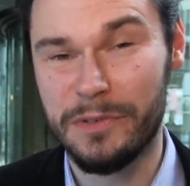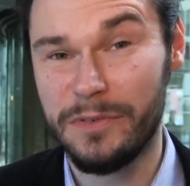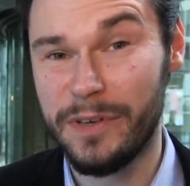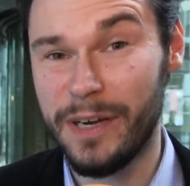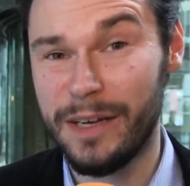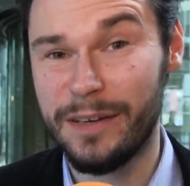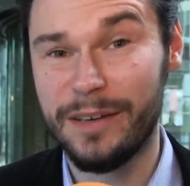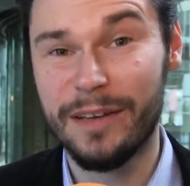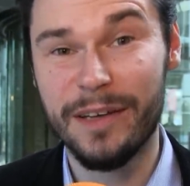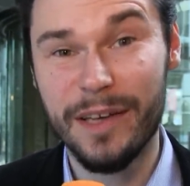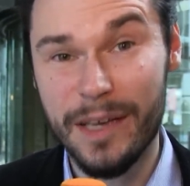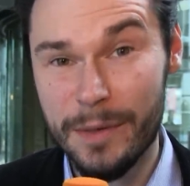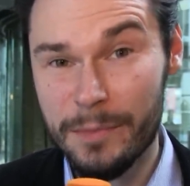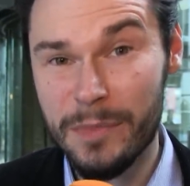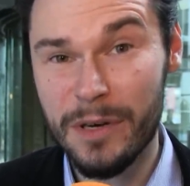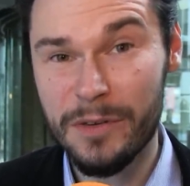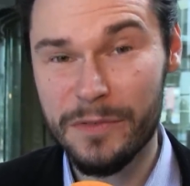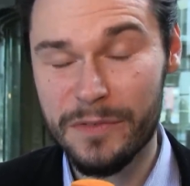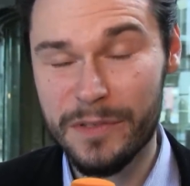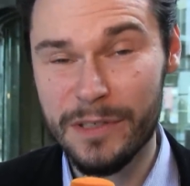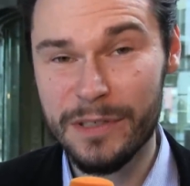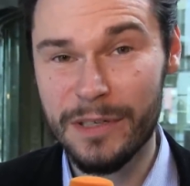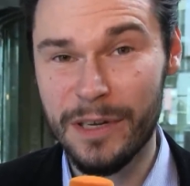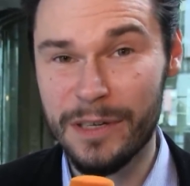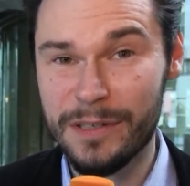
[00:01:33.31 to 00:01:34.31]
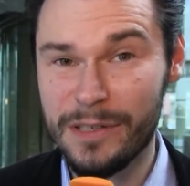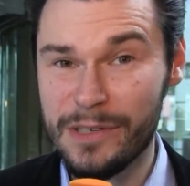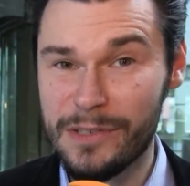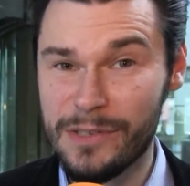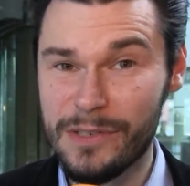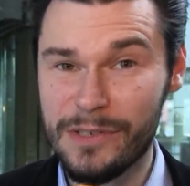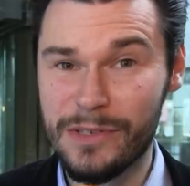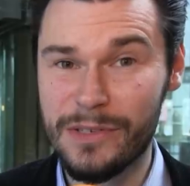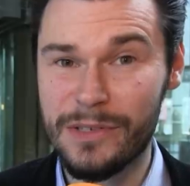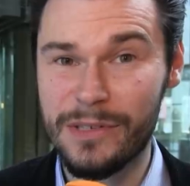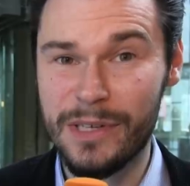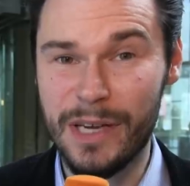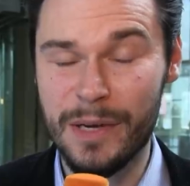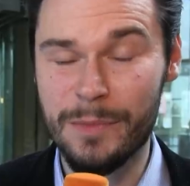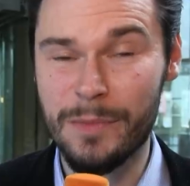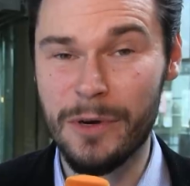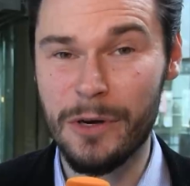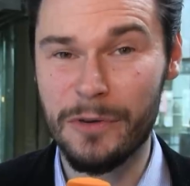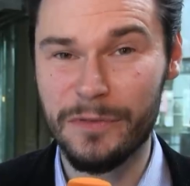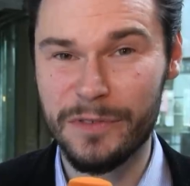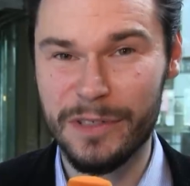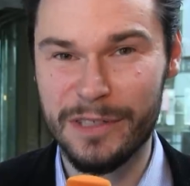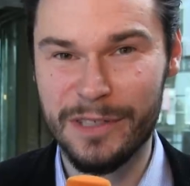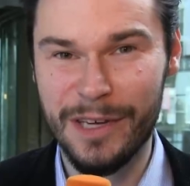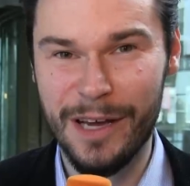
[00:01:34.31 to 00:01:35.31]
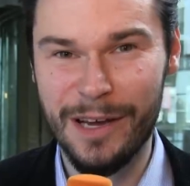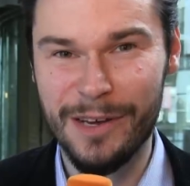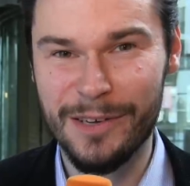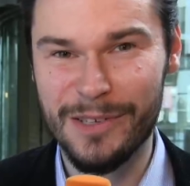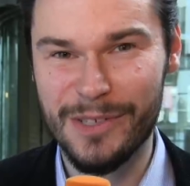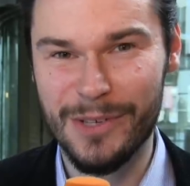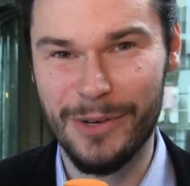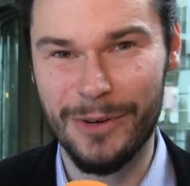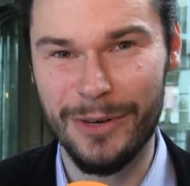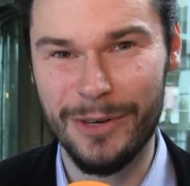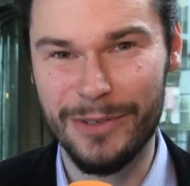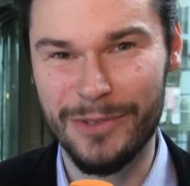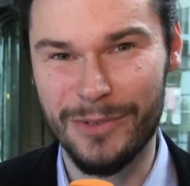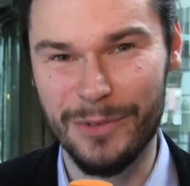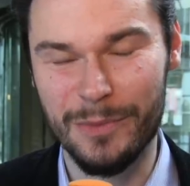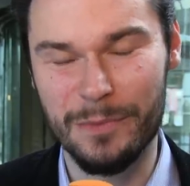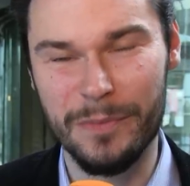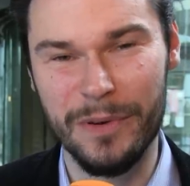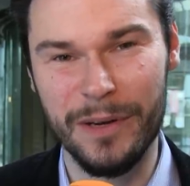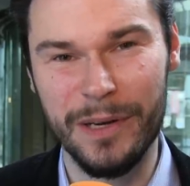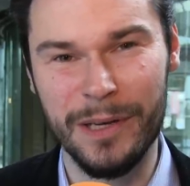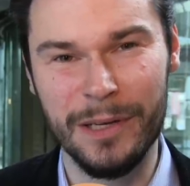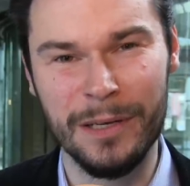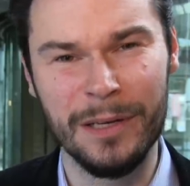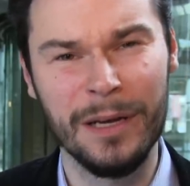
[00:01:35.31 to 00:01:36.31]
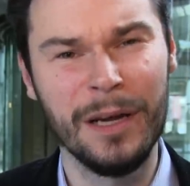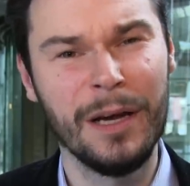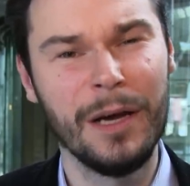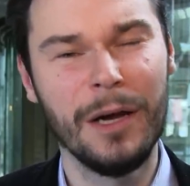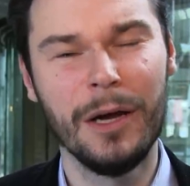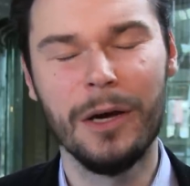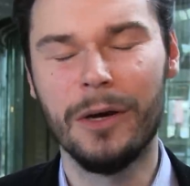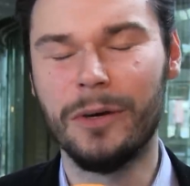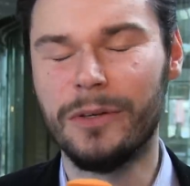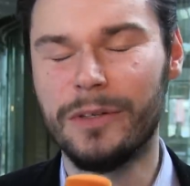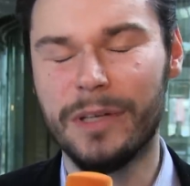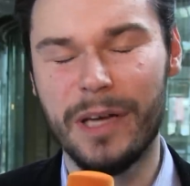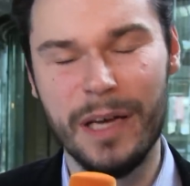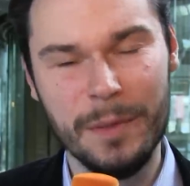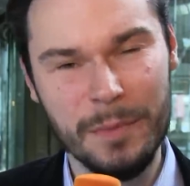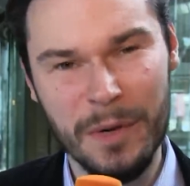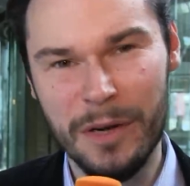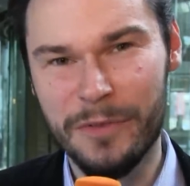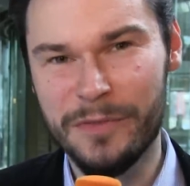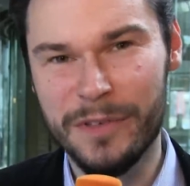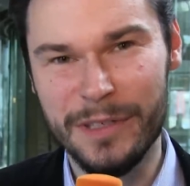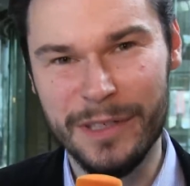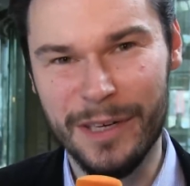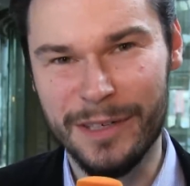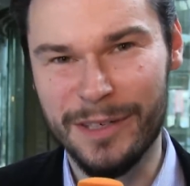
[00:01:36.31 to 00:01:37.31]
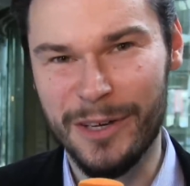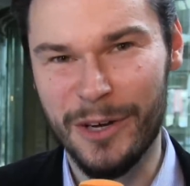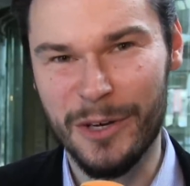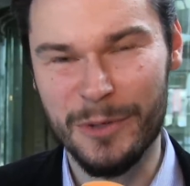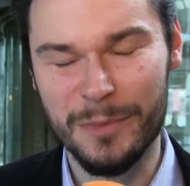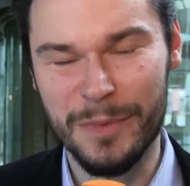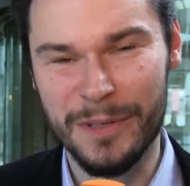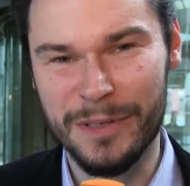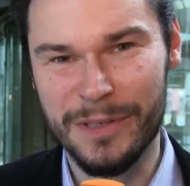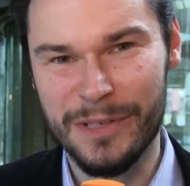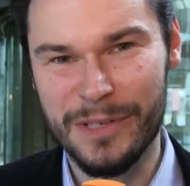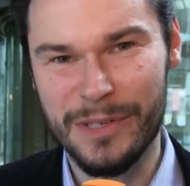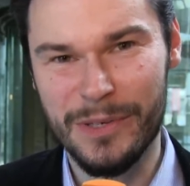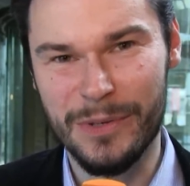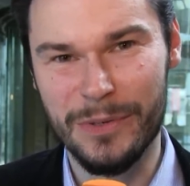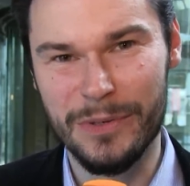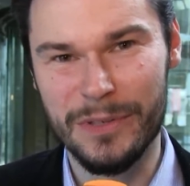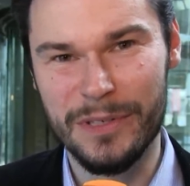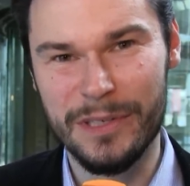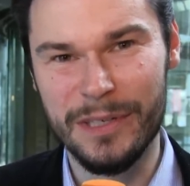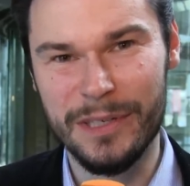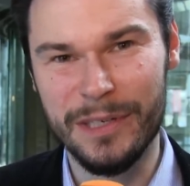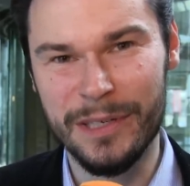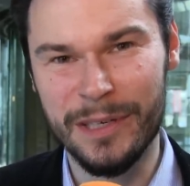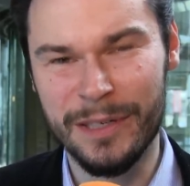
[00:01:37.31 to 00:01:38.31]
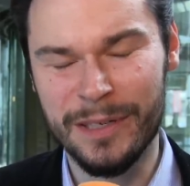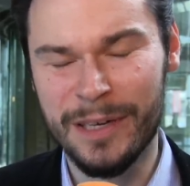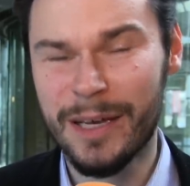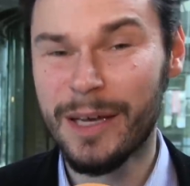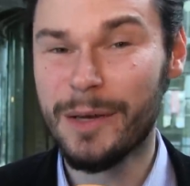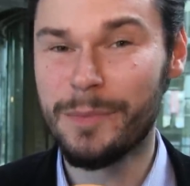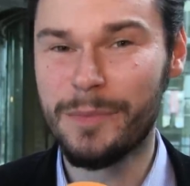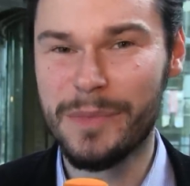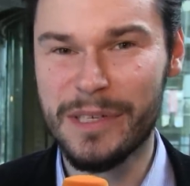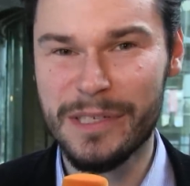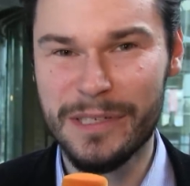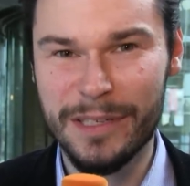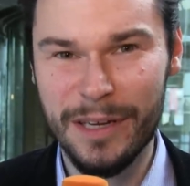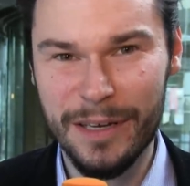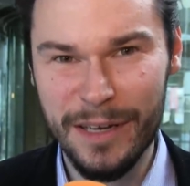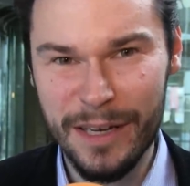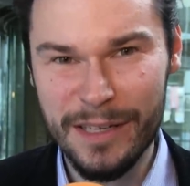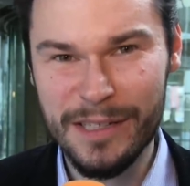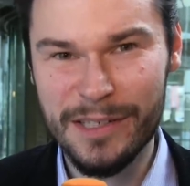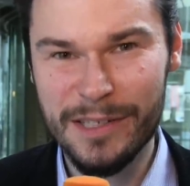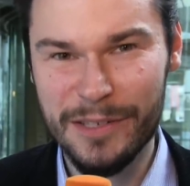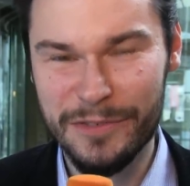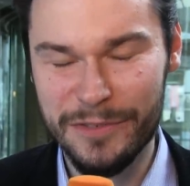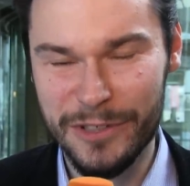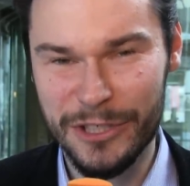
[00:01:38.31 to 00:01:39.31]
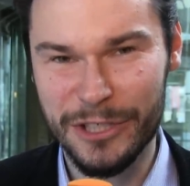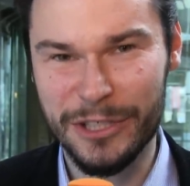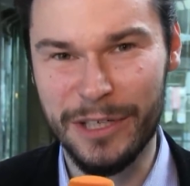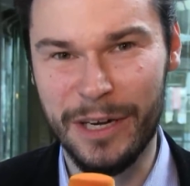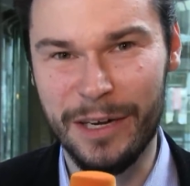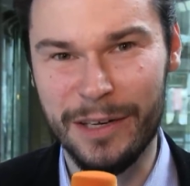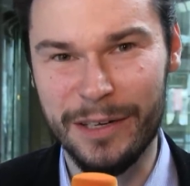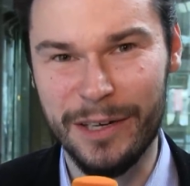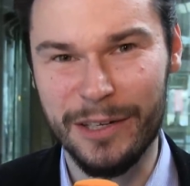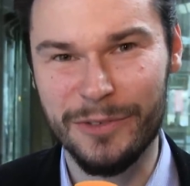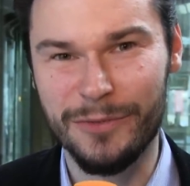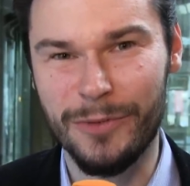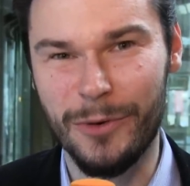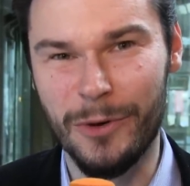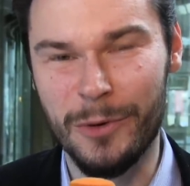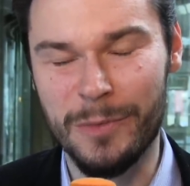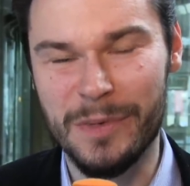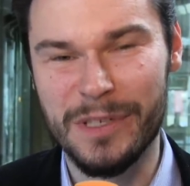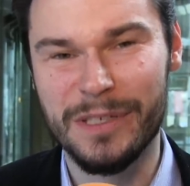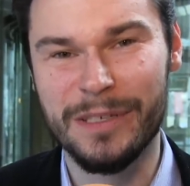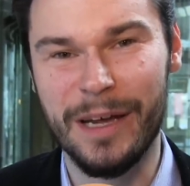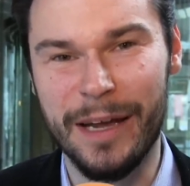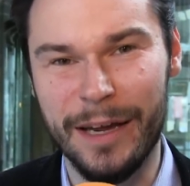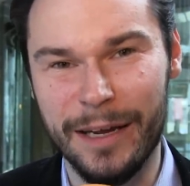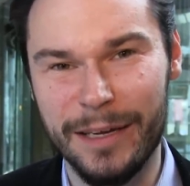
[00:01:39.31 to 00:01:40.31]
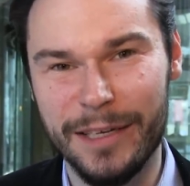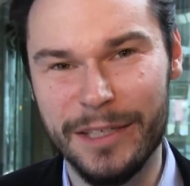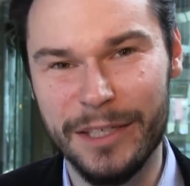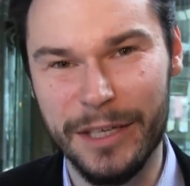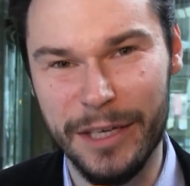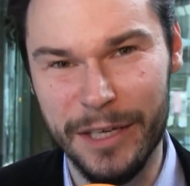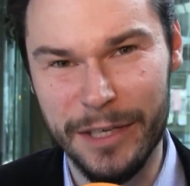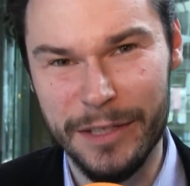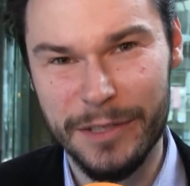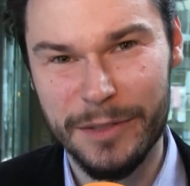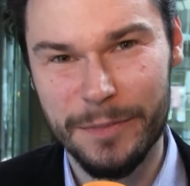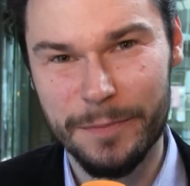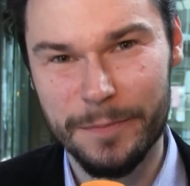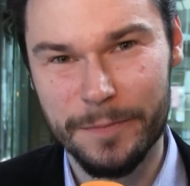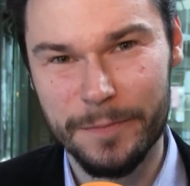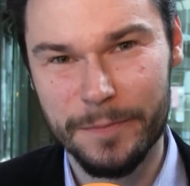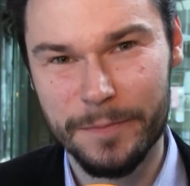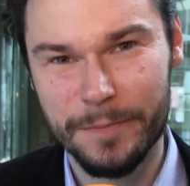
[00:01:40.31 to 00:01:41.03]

Wir werden immer wieder dieses Thema auf die Tagesordnung Tagesordnung bringen und immer wieder darüber diskutieren, bis der Letzte verstanden hat, worum es da eigentlich geht.